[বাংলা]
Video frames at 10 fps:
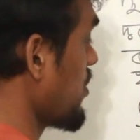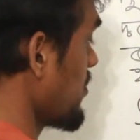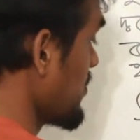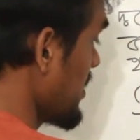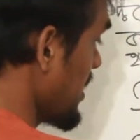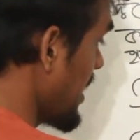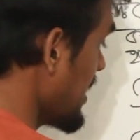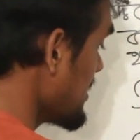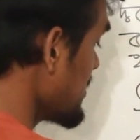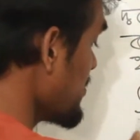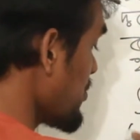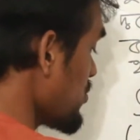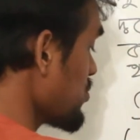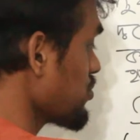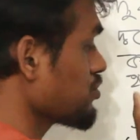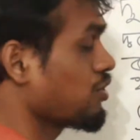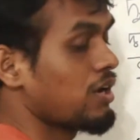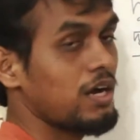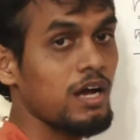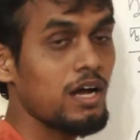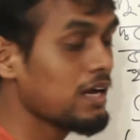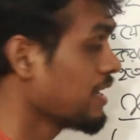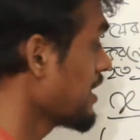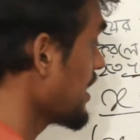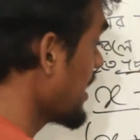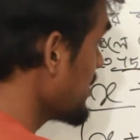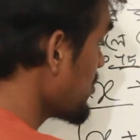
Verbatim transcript: কম এই যে যে প্রদত্ত সংখ্যা এই